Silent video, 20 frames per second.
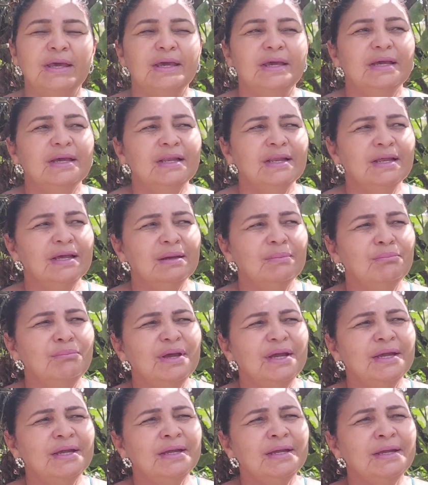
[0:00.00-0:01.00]
Ele é
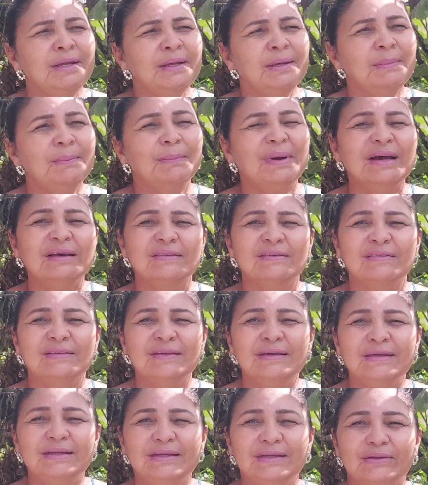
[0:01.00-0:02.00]
bem
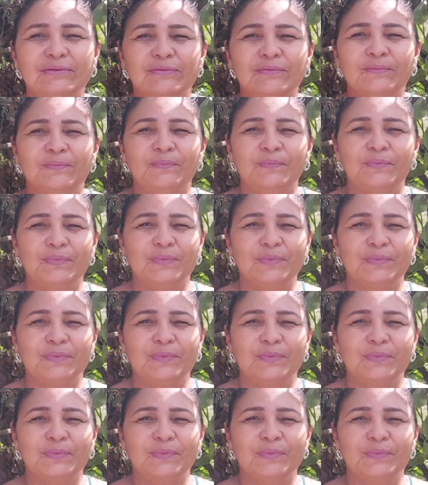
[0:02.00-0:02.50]
macinho.